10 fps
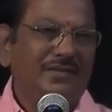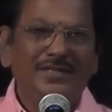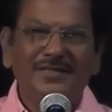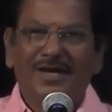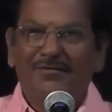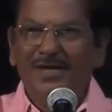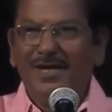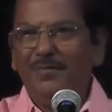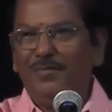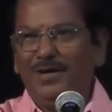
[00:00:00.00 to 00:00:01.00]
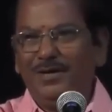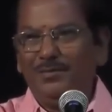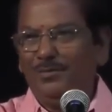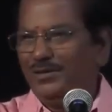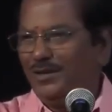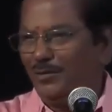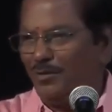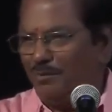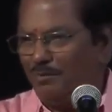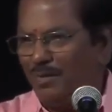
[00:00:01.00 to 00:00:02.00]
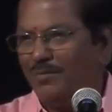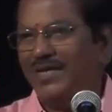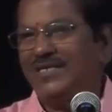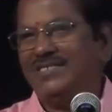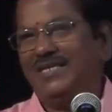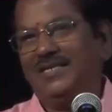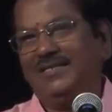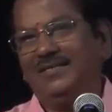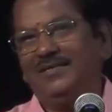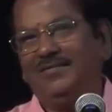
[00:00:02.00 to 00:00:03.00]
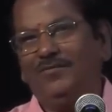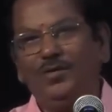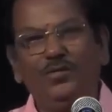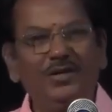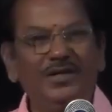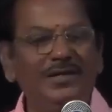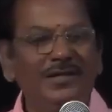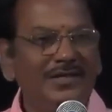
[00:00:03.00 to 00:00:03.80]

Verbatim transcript: நீங்கள் இந்த அவையெல்லாம் பார்க்குற போது எனக்கு ரொம்ப மகிழ்ச்சியாக இருக்குது இவ்வளோ ஒரு